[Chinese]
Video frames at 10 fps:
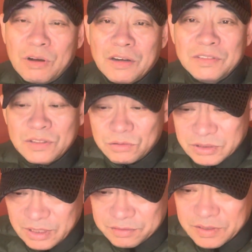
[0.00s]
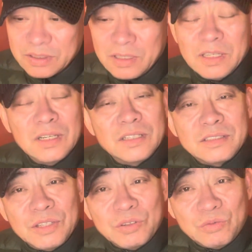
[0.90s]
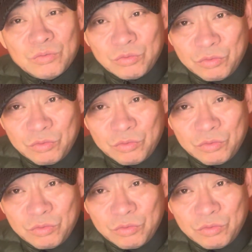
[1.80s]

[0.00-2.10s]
夸风、共产风，这五